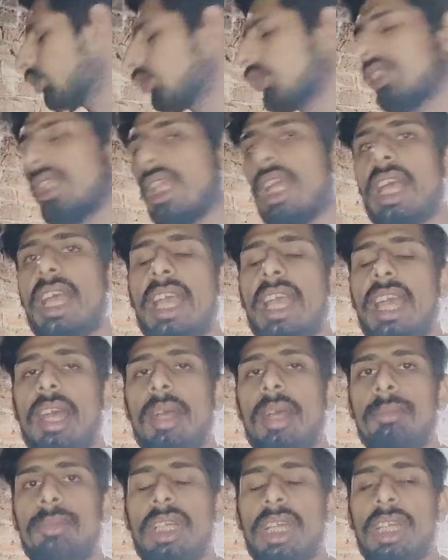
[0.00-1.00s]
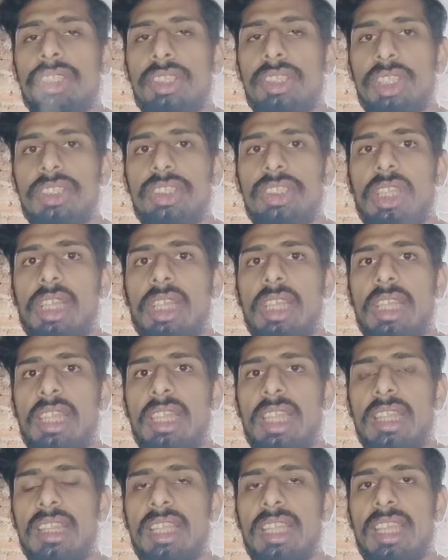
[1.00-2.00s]
जो सा है हम एडजस्ट कर
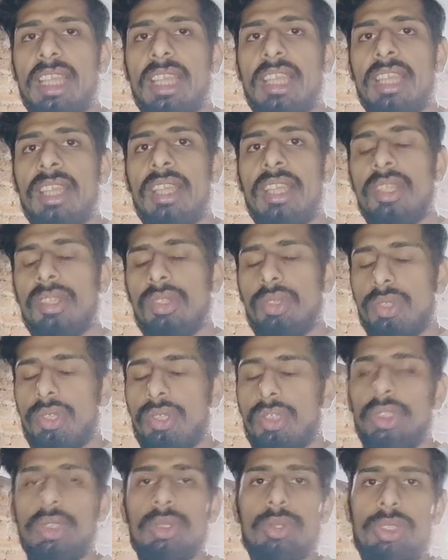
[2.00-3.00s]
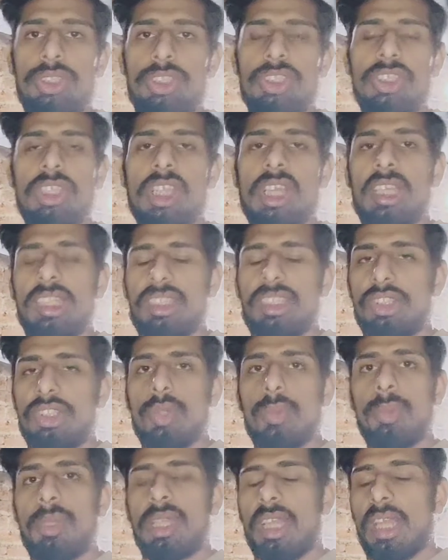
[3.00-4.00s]
लेते हैं तो न्यू शीशा इसके
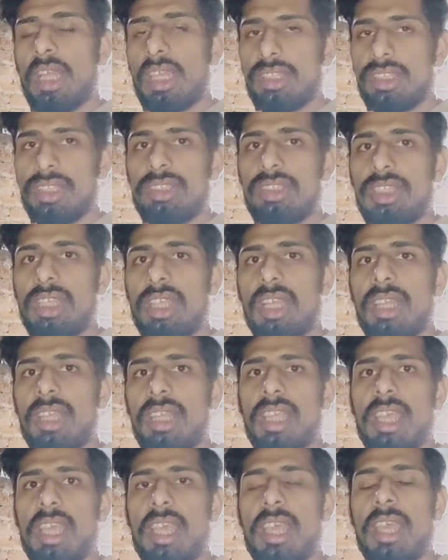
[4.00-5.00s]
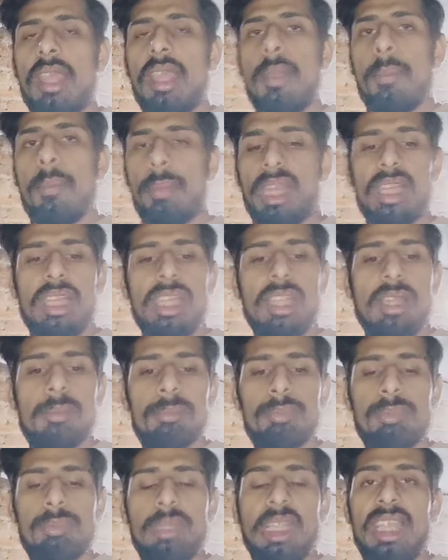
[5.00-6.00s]
ऊपर एडजस्ट करते हैं पहले
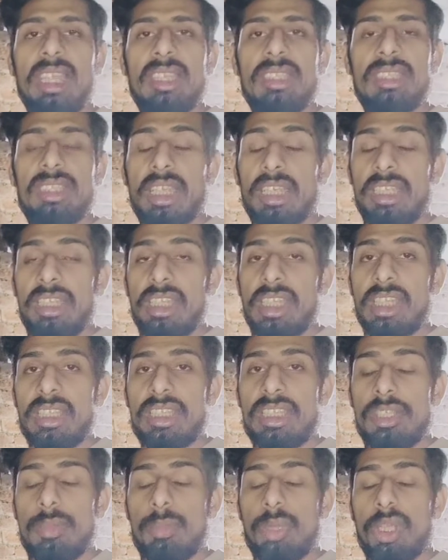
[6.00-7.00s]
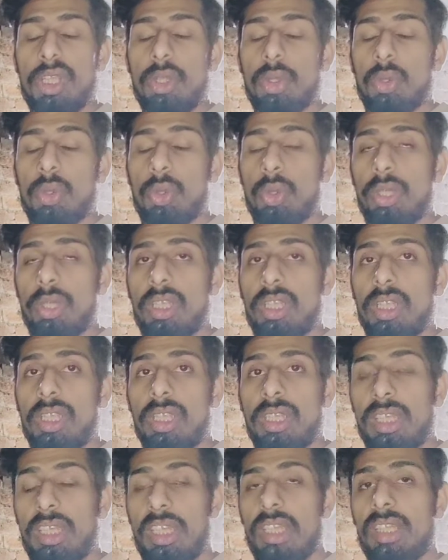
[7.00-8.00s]
हमें चाहिए सीमट और
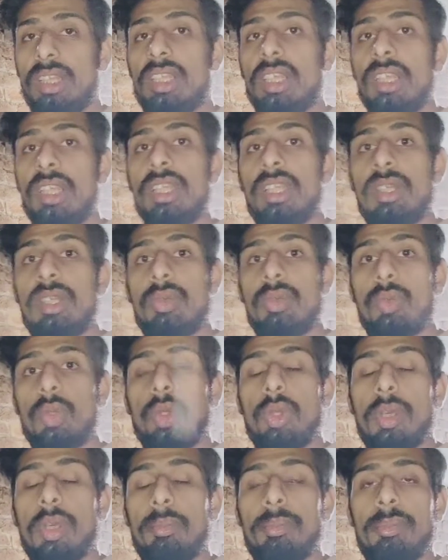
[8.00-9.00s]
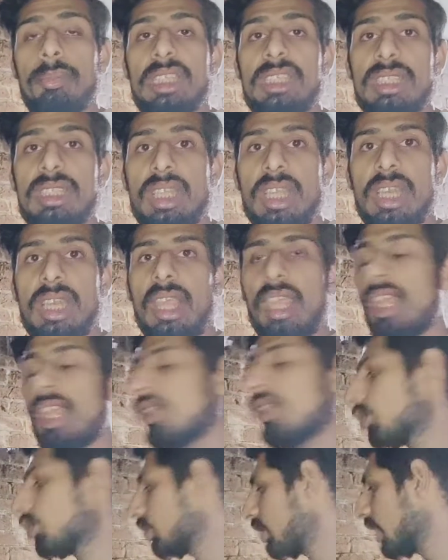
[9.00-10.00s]
रेत वो हम मिक्स करके
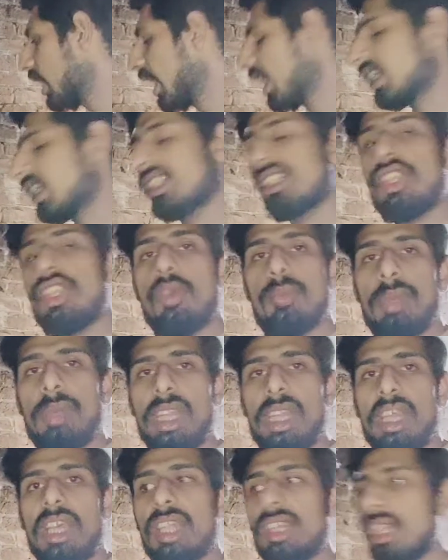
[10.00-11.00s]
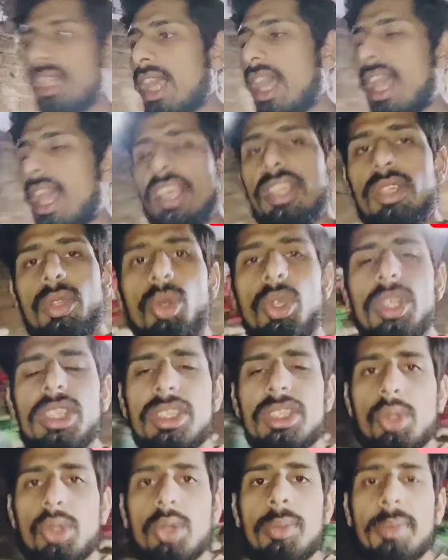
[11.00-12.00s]
जो सा है इसके ऊपर लगाते हैं तो
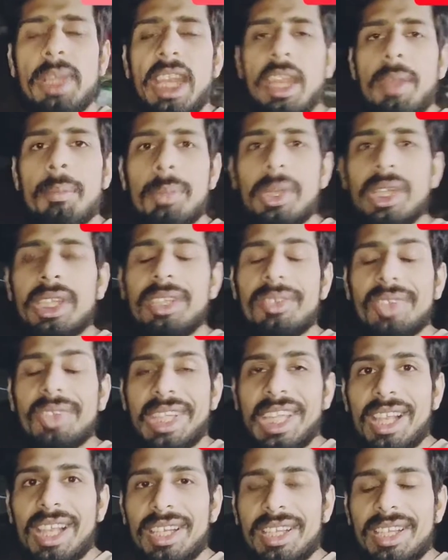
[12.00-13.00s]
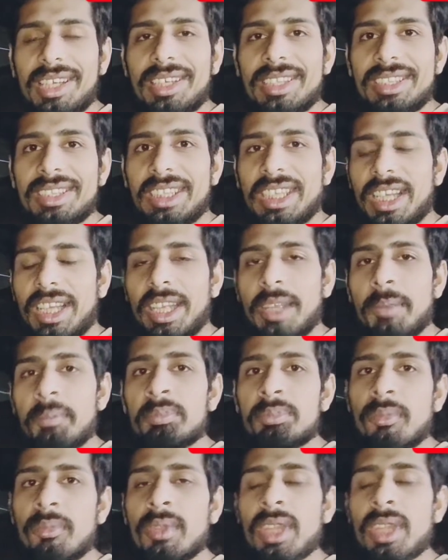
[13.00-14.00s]
इसको मैंने पानी वगैरह लगा दिया है
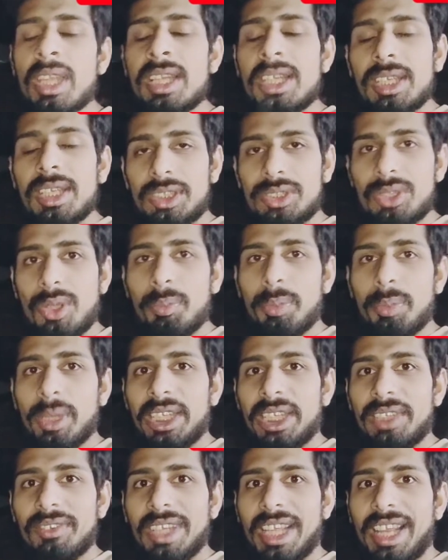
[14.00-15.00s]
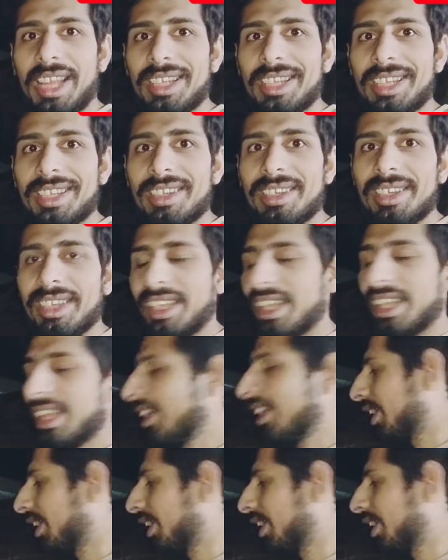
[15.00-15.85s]
इसको पानी वगैरह लगा के